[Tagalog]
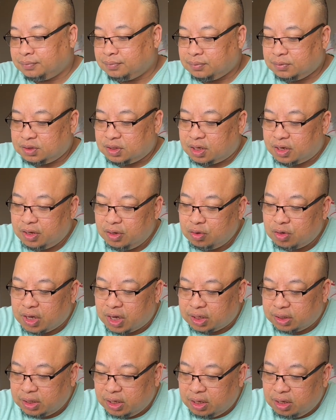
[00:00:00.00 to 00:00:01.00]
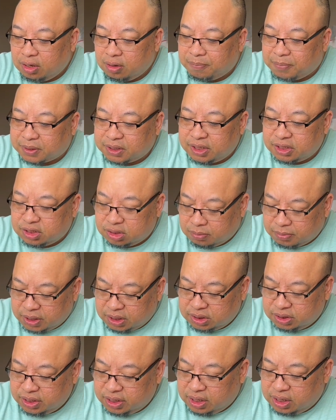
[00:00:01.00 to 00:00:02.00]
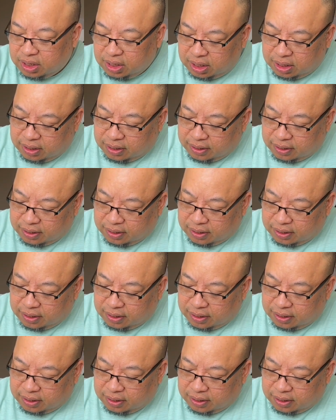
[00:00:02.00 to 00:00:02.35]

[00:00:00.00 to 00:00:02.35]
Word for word: Saka yung ating patis na may sili.